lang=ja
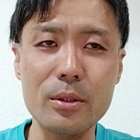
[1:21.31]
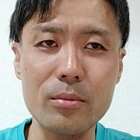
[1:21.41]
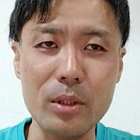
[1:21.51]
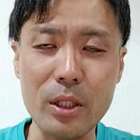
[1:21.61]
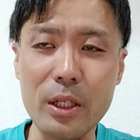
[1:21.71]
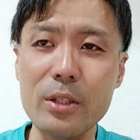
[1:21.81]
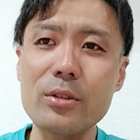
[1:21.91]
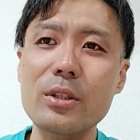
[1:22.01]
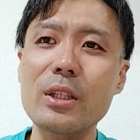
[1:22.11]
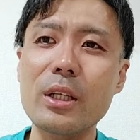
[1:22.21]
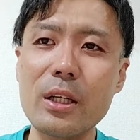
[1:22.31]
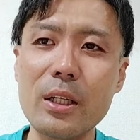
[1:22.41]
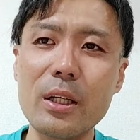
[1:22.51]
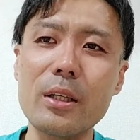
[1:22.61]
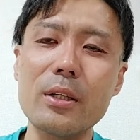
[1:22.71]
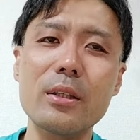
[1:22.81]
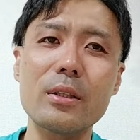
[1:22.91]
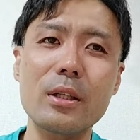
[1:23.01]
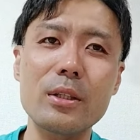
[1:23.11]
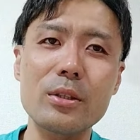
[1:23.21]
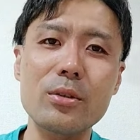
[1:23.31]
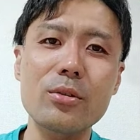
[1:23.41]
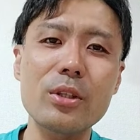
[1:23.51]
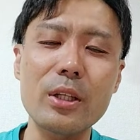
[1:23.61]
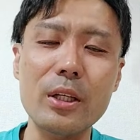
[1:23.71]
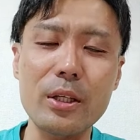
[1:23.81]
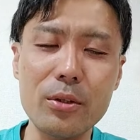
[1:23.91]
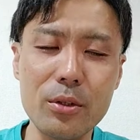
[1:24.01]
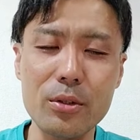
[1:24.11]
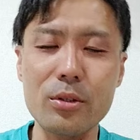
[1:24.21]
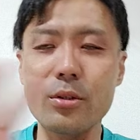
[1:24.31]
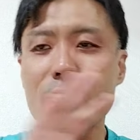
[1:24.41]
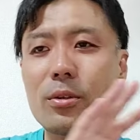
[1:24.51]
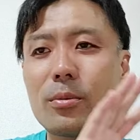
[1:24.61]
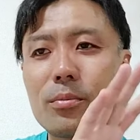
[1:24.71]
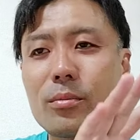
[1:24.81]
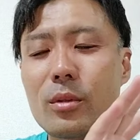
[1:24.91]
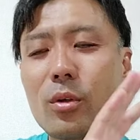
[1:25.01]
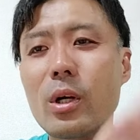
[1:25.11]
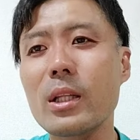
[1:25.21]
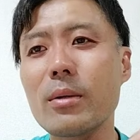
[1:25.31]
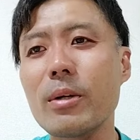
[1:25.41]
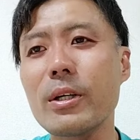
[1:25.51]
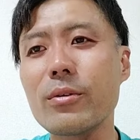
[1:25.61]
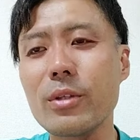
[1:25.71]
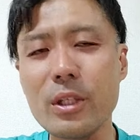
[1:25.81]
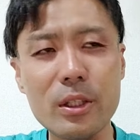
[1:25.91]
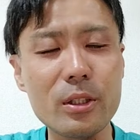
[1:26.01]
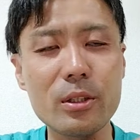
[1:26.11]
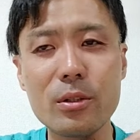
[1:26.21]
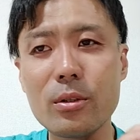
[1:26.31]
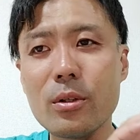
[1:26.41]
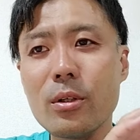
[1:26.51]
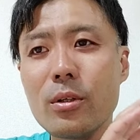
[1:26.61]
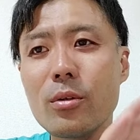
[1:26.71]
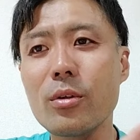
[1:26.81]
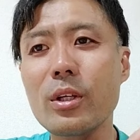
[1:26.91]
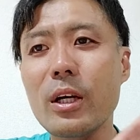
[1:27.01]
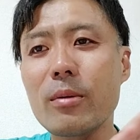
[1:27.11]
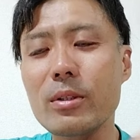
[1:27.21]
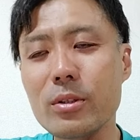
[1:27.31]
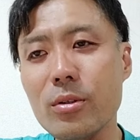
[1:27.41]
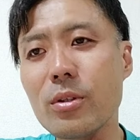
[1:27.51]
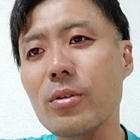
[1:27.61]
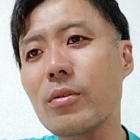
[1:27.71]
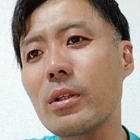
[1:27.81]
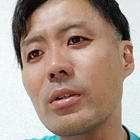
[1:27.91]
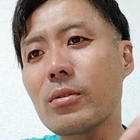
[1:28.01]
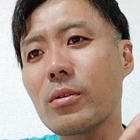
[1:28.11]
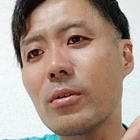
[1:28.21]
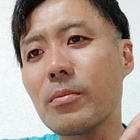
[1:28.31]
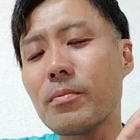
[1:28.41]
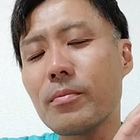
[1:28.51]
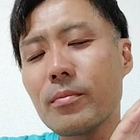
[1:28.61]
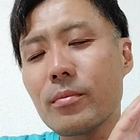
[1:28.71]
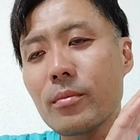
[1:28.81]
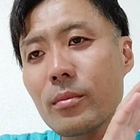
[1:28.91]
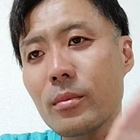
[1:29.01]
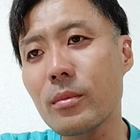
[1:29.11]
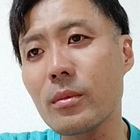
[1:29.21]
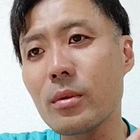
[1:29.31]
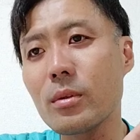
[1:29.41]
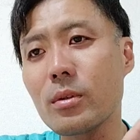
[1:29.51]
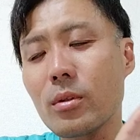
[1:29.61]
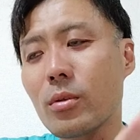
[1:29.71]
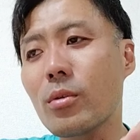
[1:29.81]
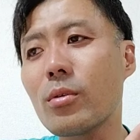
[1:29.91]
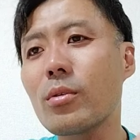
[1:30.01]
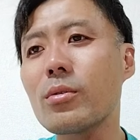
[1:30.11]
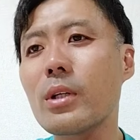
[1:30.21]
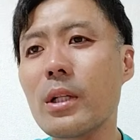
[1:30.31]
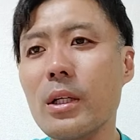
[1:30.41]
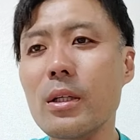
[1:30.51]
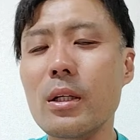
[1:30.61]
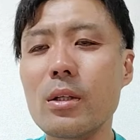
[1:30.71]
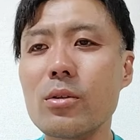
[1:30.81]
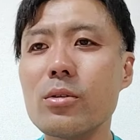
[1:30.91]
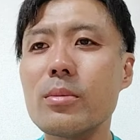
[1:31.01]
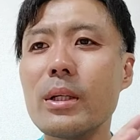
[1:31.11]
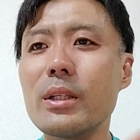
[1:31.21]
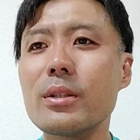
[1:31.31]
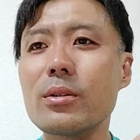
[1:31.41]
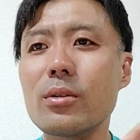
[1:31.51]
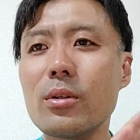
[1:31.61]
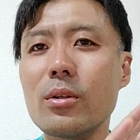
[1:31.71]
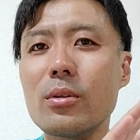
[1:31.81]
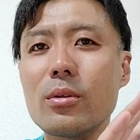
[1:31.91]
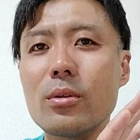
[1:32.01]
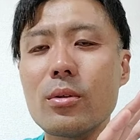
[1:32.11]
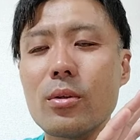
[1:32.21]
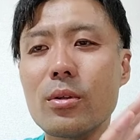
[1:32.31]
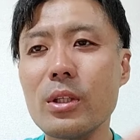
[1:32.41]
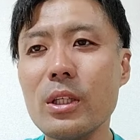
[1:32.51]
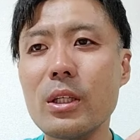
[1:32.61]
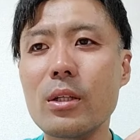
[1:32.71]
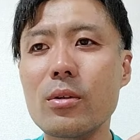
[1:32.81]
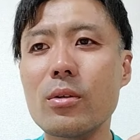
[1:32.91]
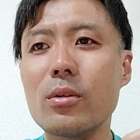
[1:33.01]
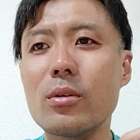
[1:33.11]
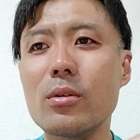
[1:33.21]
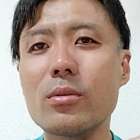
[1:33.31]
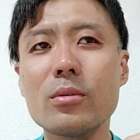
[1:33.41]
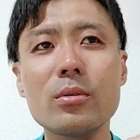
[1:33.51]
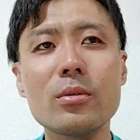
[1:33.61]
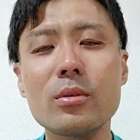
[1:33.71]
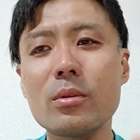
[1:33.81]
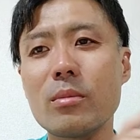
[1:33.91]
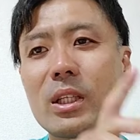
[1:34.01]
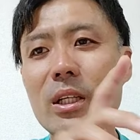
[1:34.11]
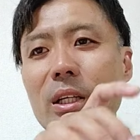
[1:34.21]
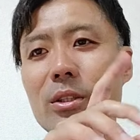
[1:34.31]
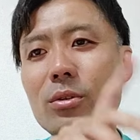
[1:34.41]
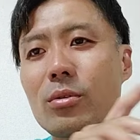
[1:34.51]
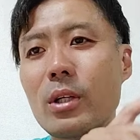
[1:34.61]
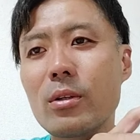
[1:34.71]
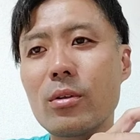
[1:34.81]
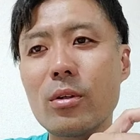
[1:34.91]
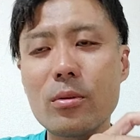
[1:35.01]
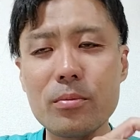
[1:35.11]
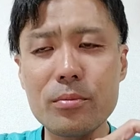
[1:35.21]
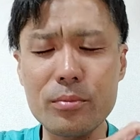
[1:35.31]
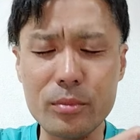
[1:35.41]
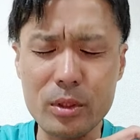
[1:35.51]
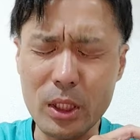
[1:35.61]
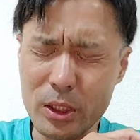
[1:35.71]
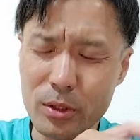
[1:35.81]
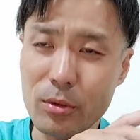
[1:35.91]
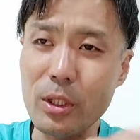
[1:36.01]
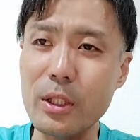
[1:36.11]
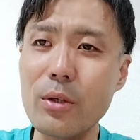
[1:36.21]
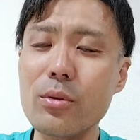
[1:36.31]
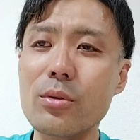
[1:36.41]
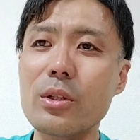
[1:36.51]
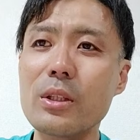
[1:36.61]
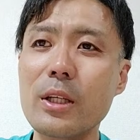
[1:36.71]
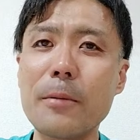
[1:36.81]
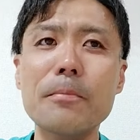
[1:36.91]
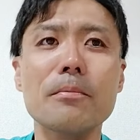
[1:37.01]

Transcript: まあ、原付から原付乗ってたけどその小型バイクに乗り換えますよっていうのでそのその登録がね、あの、ウーバーイーツの方に、あの、車検証とかの写真のデータを送ってさ、